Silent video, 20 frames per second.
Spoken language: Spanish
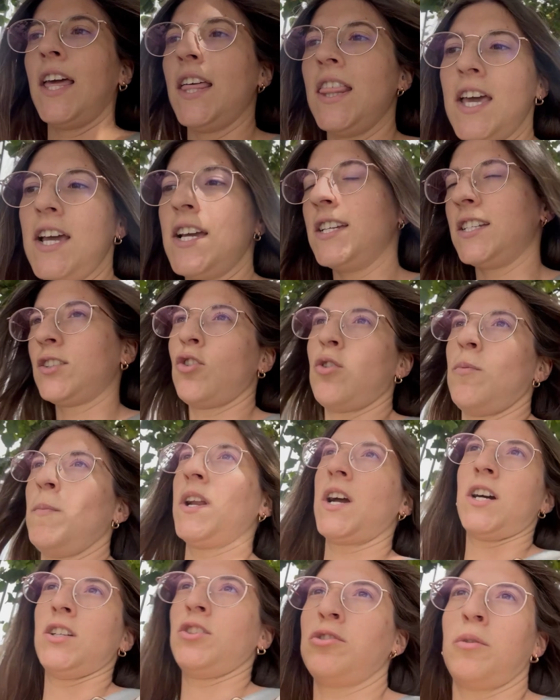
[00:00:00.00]
idea es
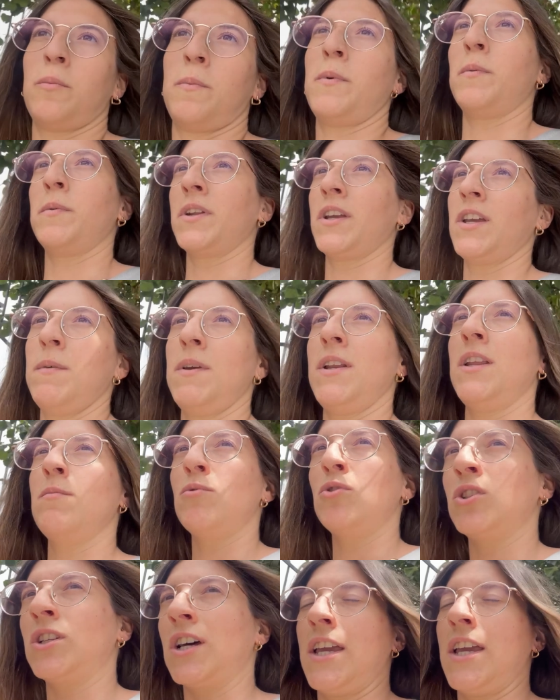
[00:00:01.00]
comer cachopo porque venimos